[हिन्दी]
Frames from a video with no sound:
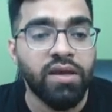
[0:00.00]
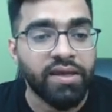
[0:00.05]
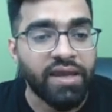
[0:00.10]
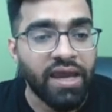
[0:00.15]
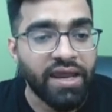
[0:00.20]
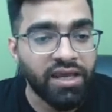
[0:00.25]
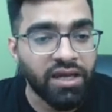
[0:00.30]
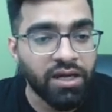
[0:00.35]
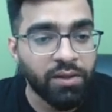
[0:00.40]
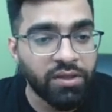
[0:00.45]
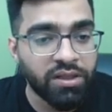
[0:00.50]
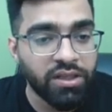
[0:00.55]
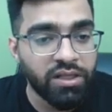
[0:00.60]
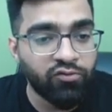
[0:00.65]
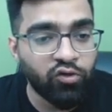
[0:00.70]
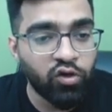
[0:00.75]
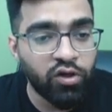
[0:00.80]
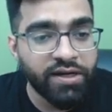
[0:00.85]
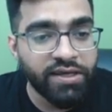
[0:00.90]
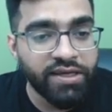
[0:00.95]
कहने का मतलब
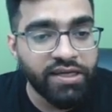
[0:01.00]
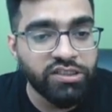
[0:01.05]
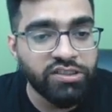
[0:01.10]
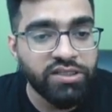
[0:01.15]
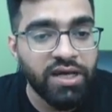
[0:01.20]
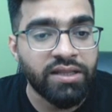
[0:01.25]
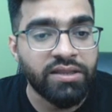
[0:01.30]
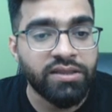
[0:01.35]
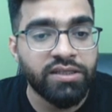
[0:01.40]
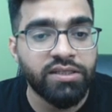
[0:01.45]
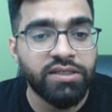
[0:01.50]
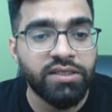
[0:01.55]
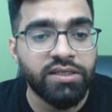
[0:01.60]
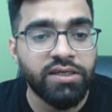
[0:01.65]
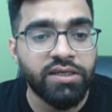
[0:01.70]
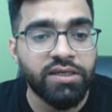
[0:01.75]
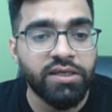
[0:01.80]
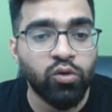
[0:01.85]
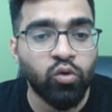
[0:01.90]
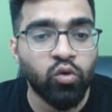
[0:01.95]
वो लड़की जानती थी
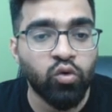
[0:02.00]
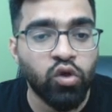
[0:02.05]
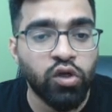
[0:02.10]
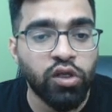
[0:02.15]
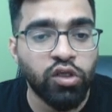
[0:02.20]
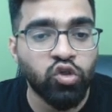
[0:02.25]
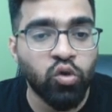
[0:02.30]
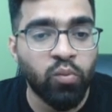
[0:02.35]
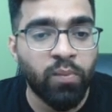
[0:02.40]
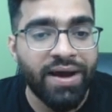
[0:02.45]
कि उन्होंने जो